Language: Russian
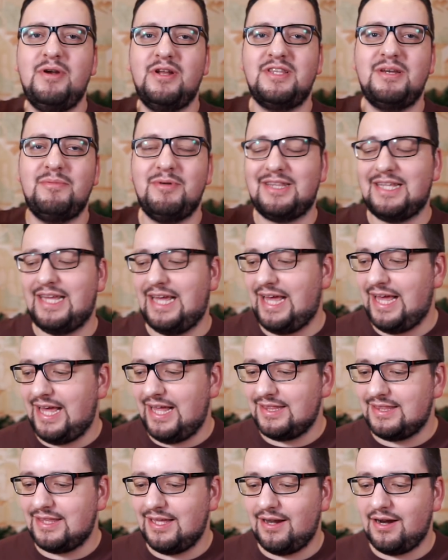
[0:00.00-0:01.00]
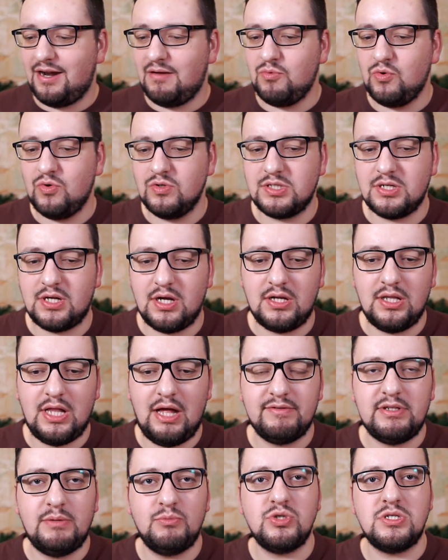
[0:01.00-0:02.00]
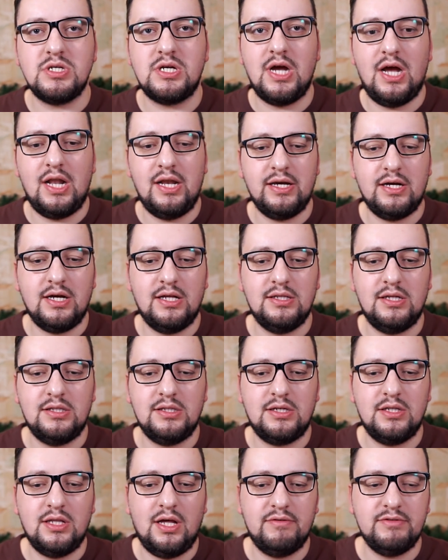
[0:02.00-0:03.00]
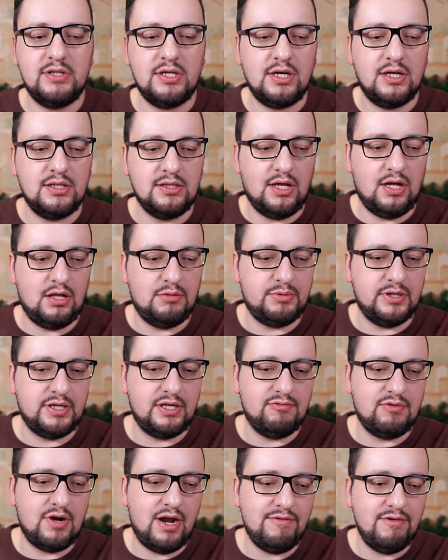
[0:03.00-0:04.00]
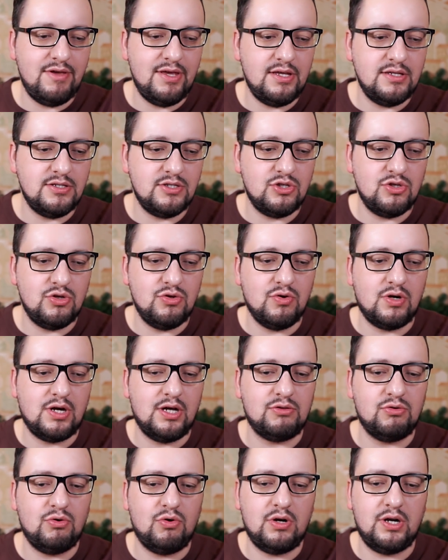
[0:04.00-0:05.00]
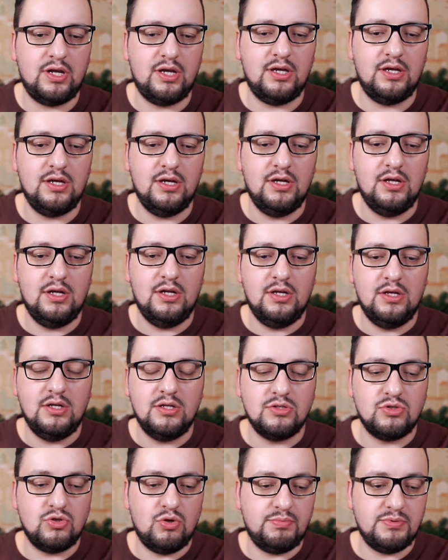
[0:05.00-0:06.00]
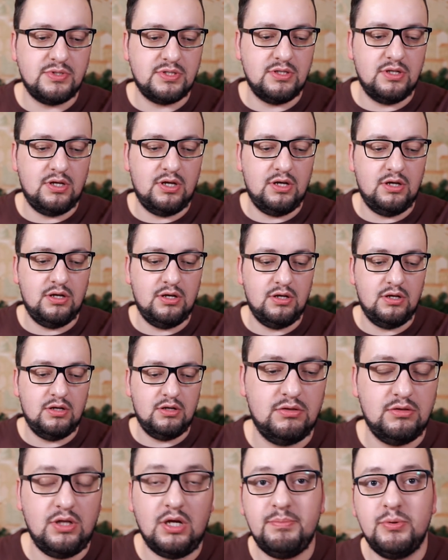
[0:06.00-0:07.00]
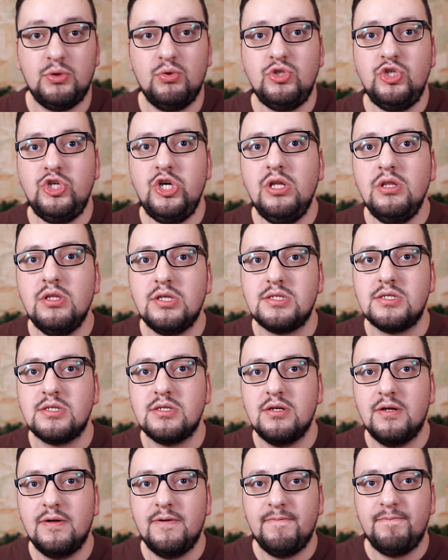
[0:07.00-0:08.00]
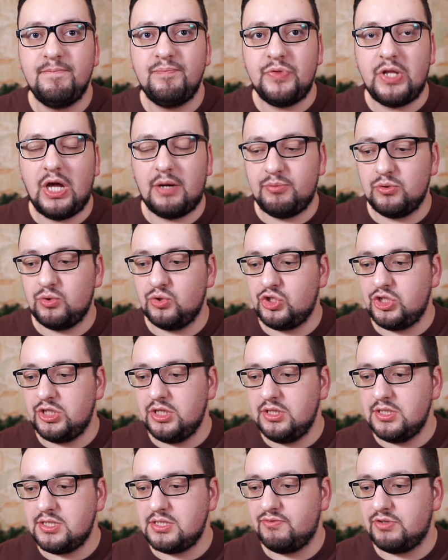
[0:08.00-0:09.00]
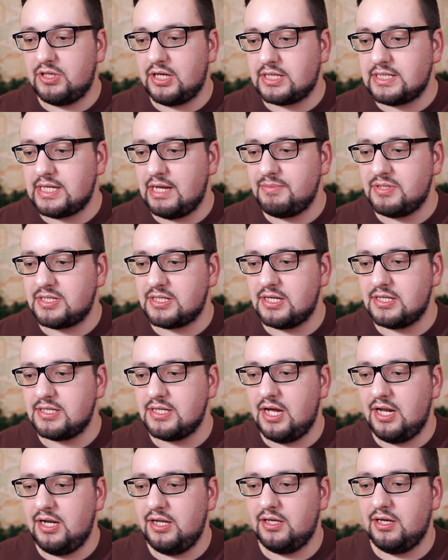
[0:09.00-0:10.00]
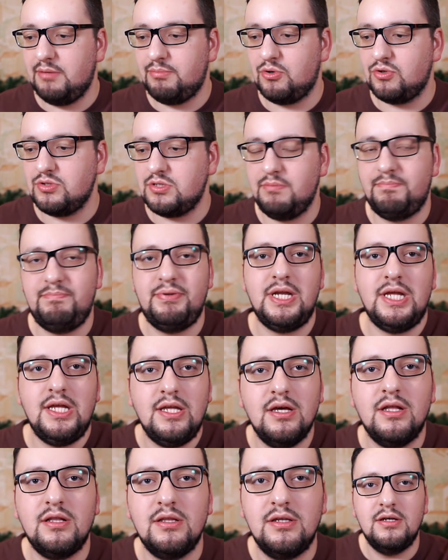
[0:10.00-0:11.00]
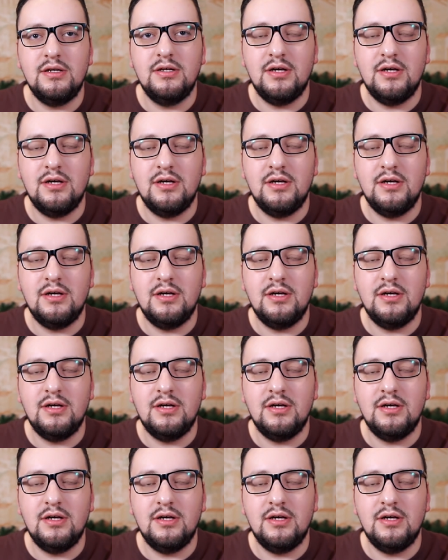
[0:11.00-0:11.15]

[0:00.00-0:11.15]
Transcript: Привет, ребята, это Рамузыка, главный музыкальный канал и главный канал по Евровидению, который, собственно, так получилось так получилось, и вы так сами сказали, я просто принял.